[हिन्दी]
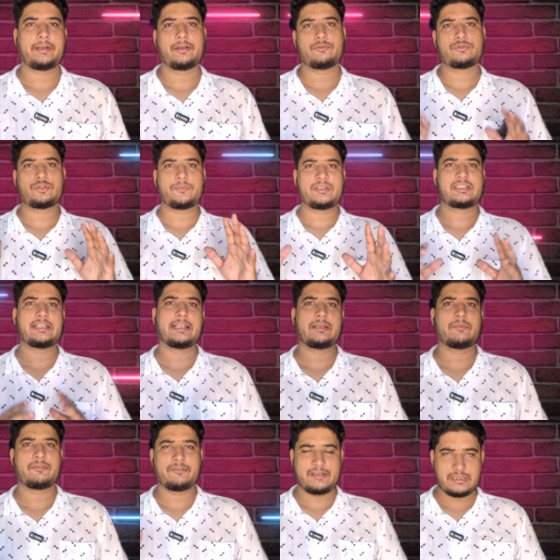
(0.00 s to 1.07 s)
पॉइंट है उसमें से
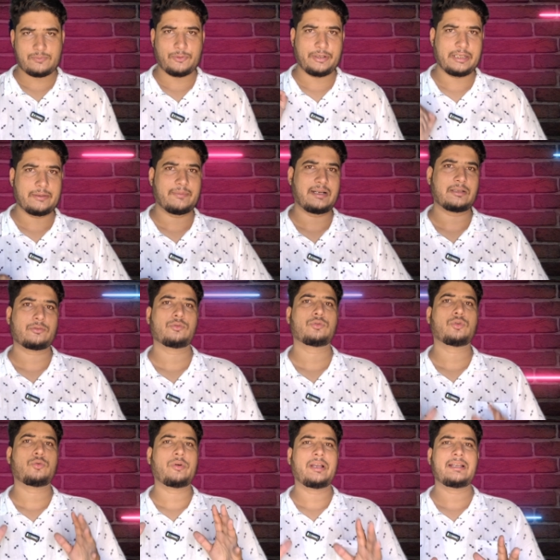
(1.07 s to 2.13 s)
यदि मैं फर्स्ट पॉइंट की बात
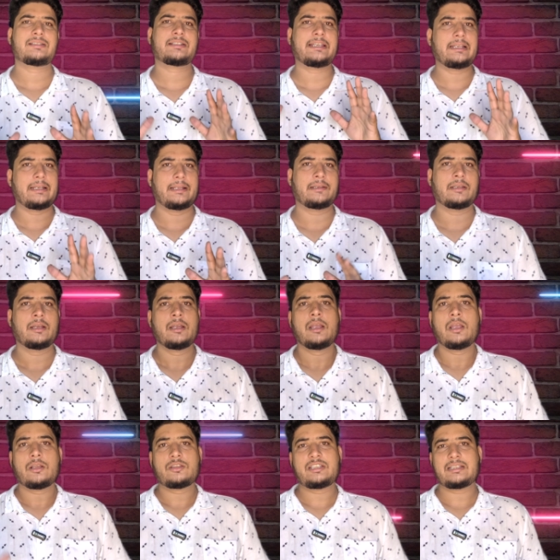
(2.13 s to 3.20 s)
करूँ तो वह है इसकी लेंथ
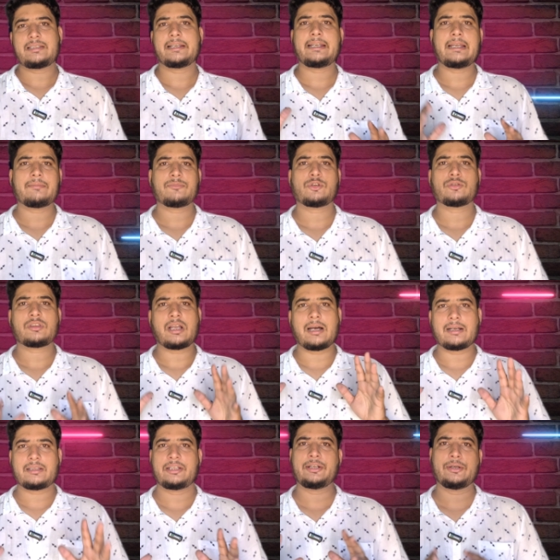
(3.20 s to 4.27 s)
जैसे कि हमको
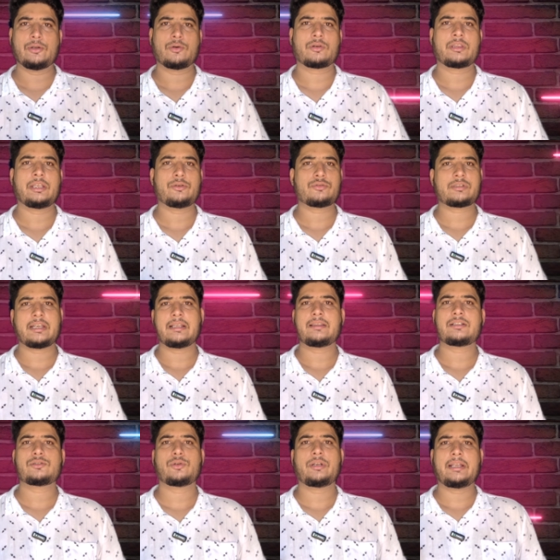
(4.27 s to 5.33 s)
था थ्री डोर थी उसके
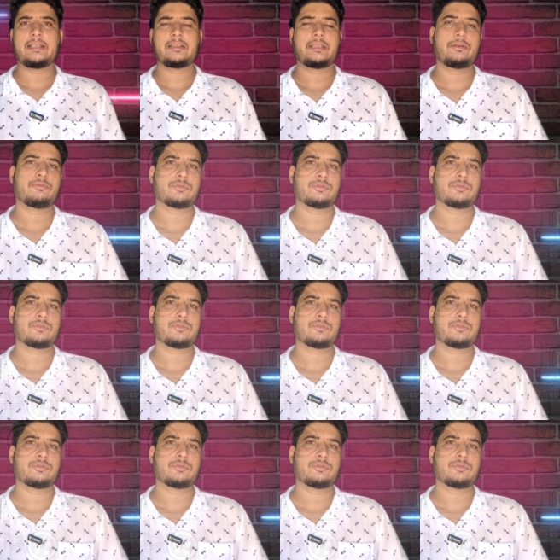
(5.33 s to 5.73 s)
अंदर जो लेंथ